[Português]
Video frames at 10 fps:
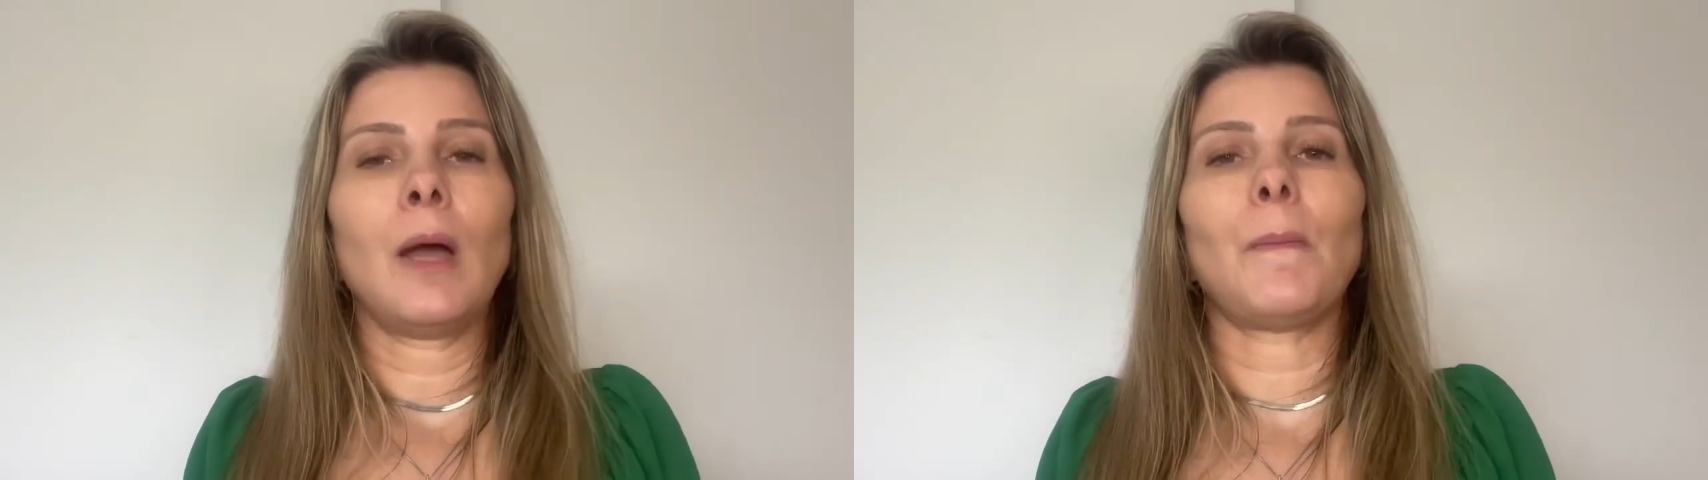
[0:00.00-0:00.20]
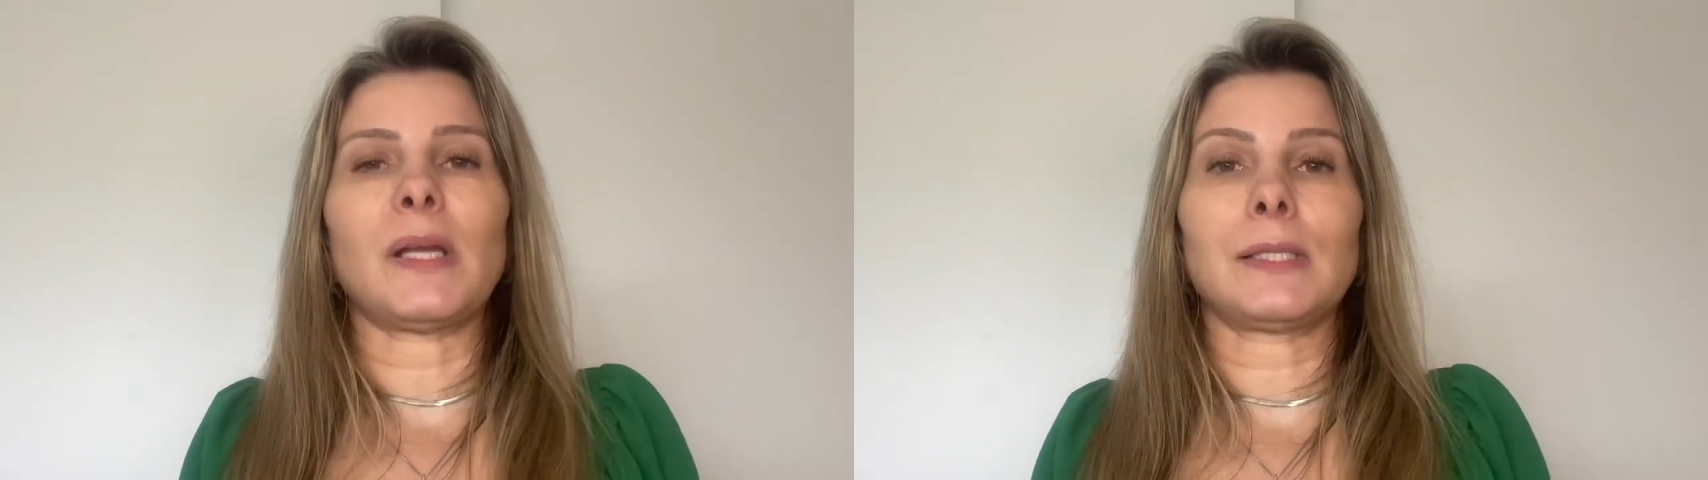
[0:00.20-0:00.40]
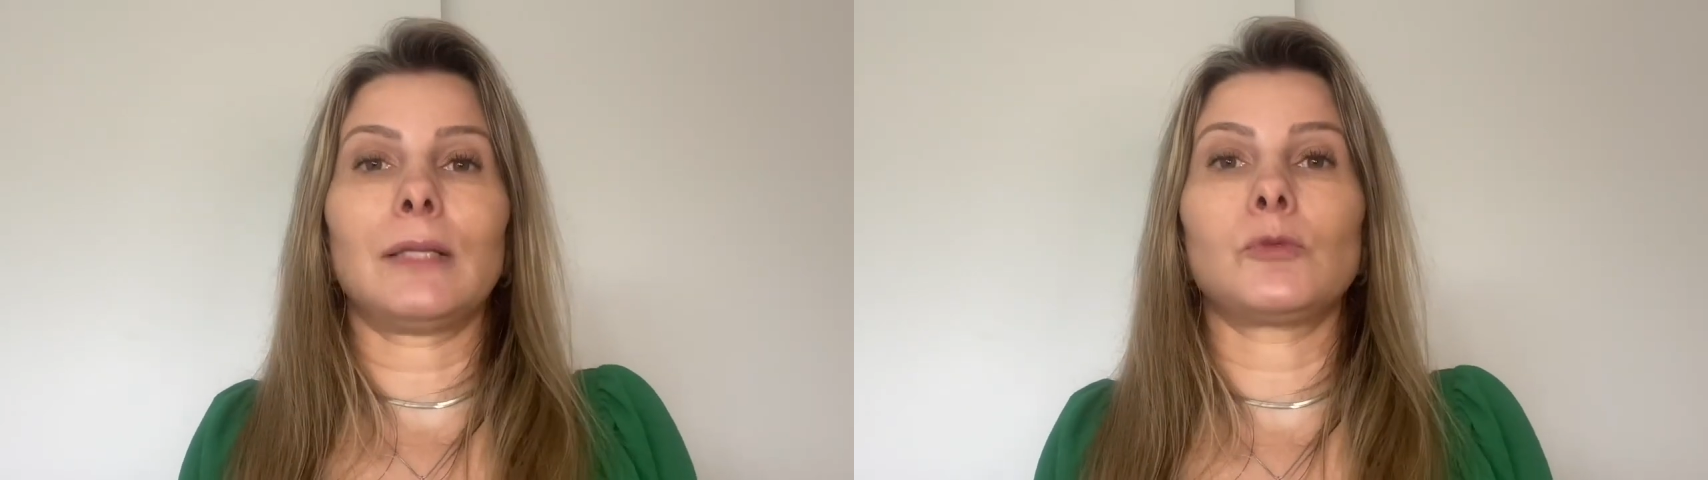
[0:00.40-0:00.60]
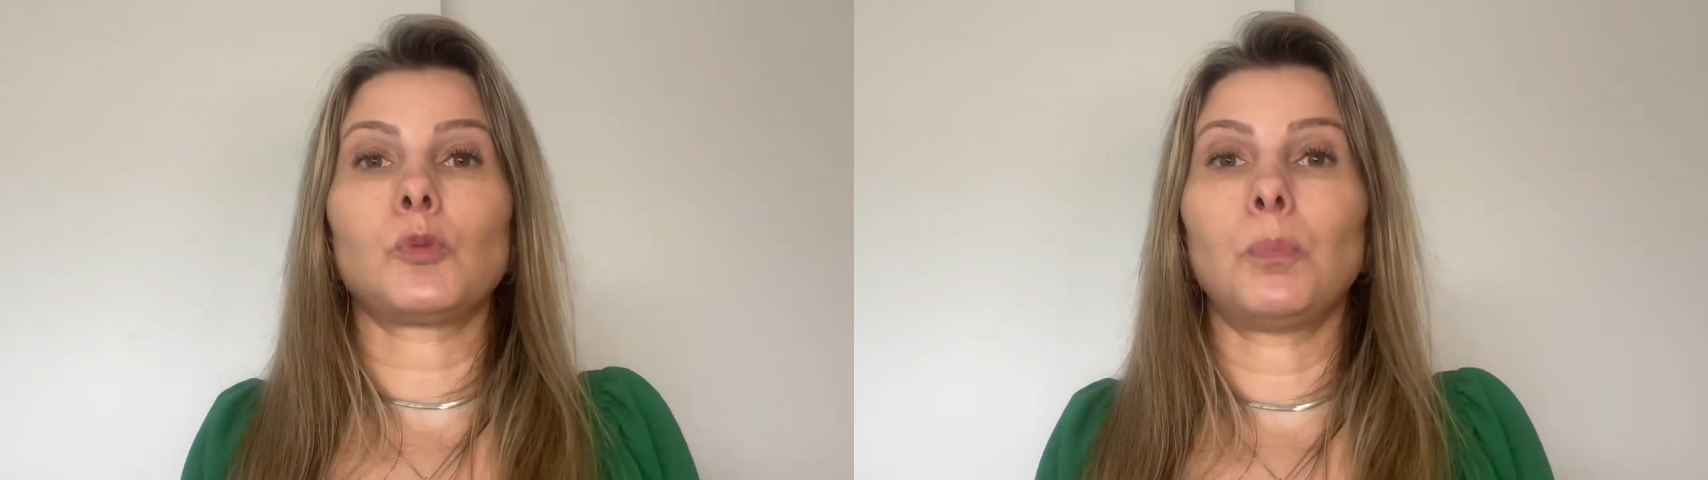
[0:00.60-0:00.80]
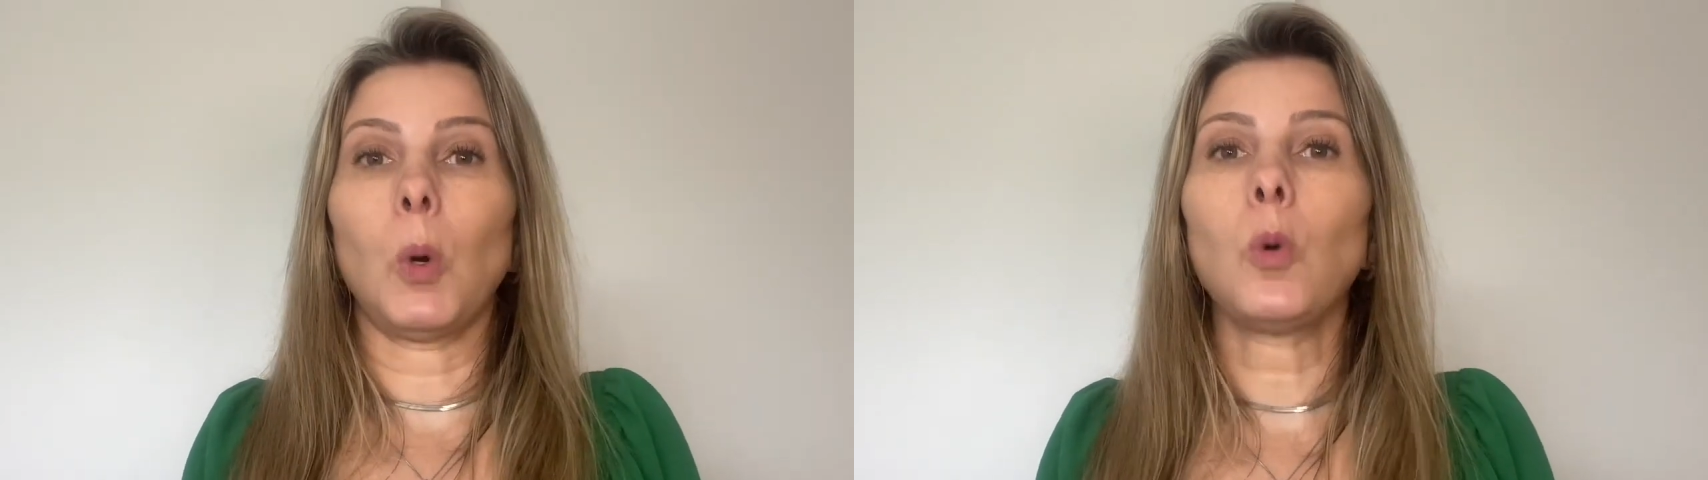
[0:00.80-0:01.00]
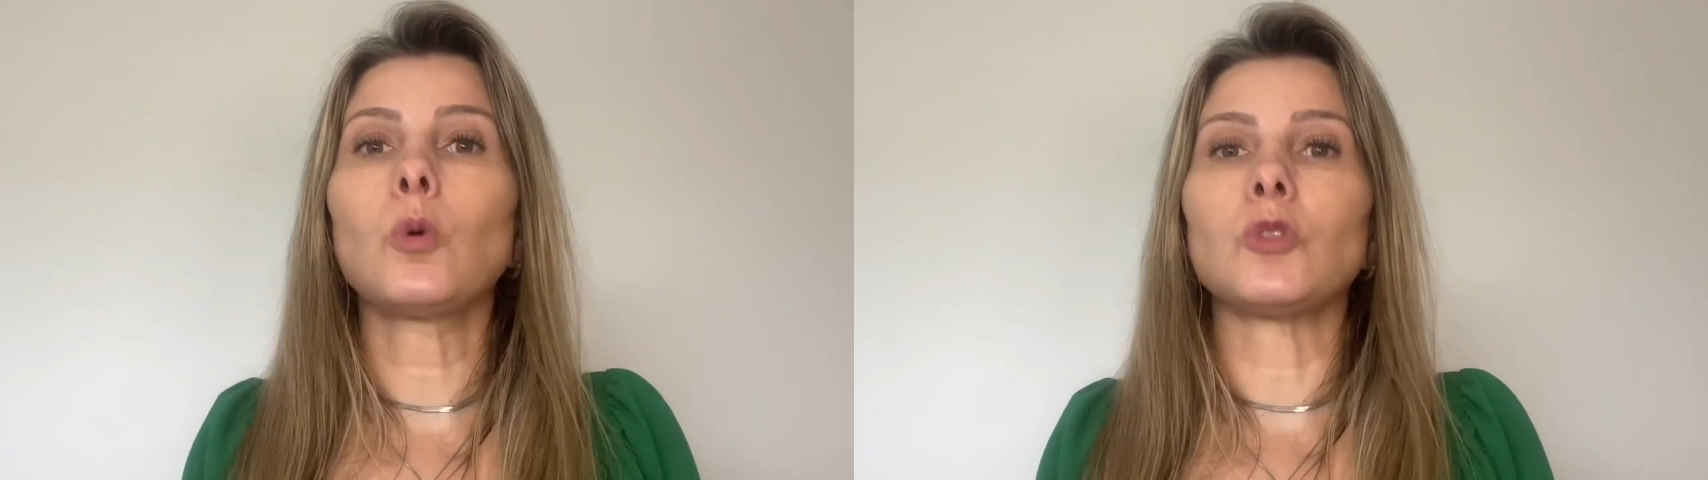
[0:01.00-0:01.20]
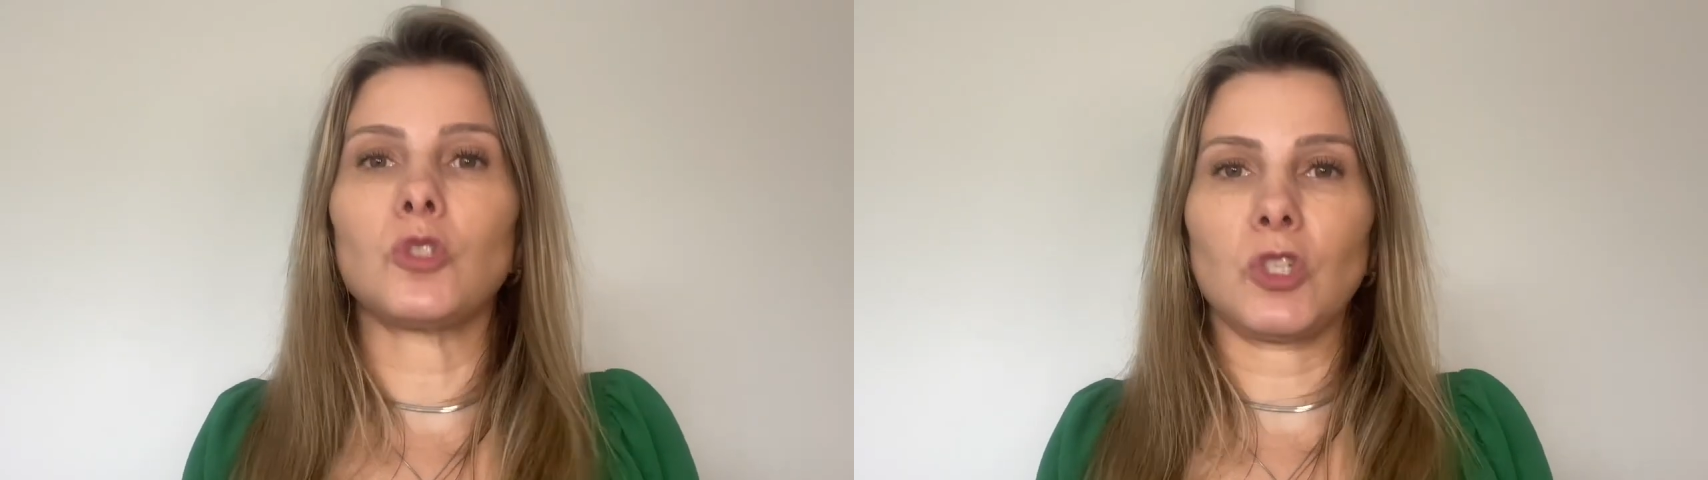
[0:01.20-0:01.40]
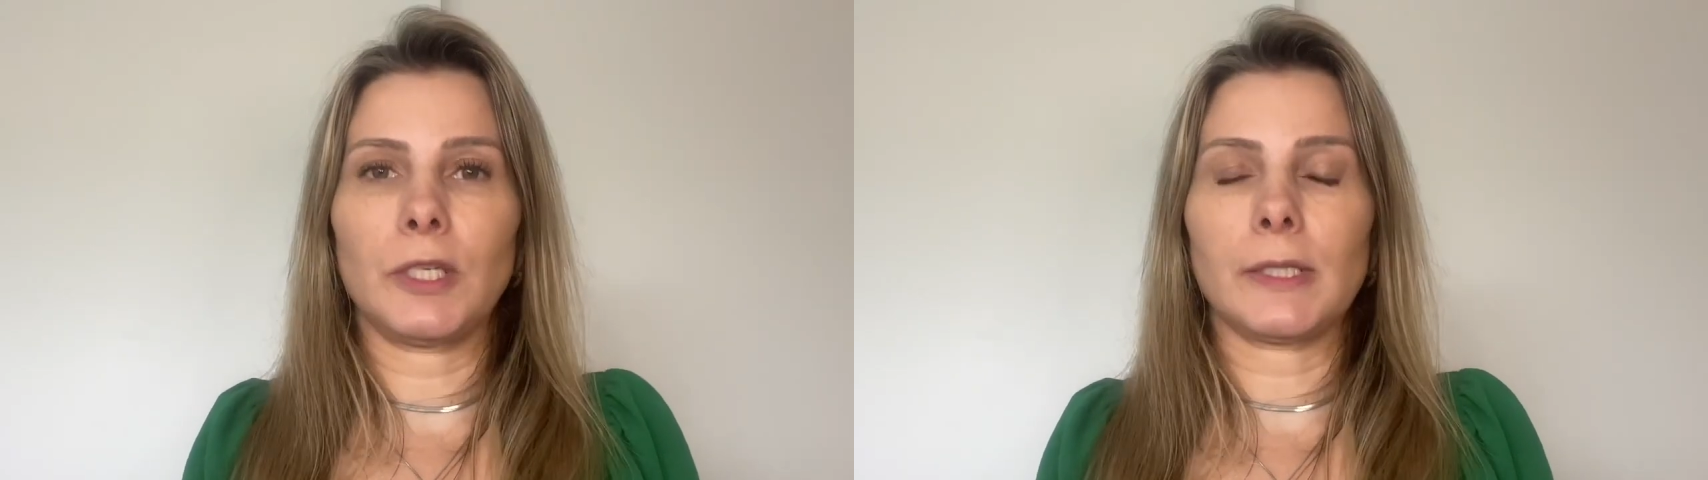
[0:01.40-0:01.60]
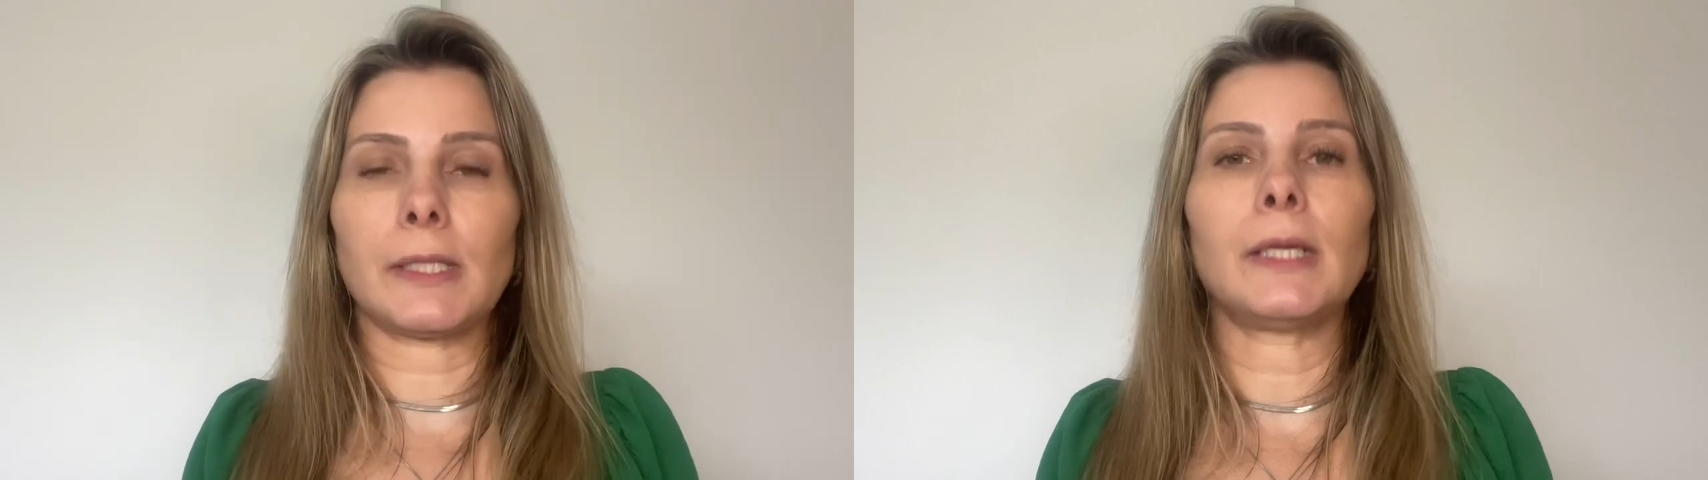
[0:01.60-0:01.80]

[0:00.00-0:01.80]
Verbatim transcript: Passados poucos dias